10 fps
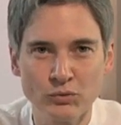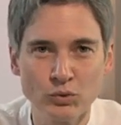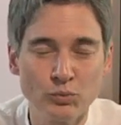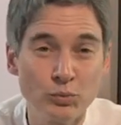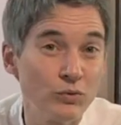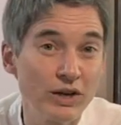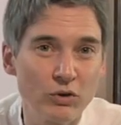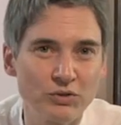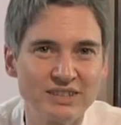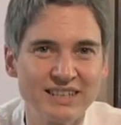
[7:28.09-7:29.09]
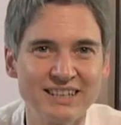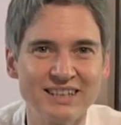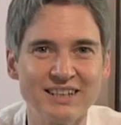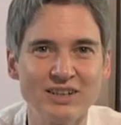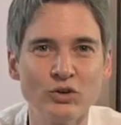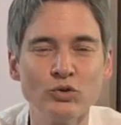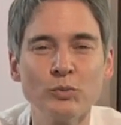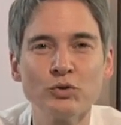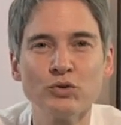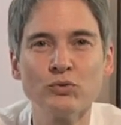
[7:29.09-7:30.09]
Vous pouvez compter euh, le
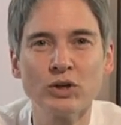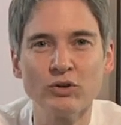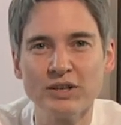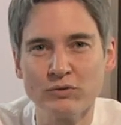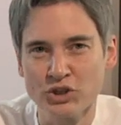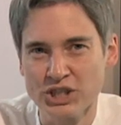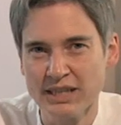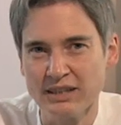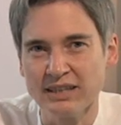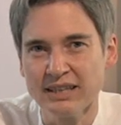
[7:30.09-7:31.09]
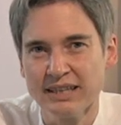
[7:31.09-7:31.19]
nombre de fois dans l'Évangile.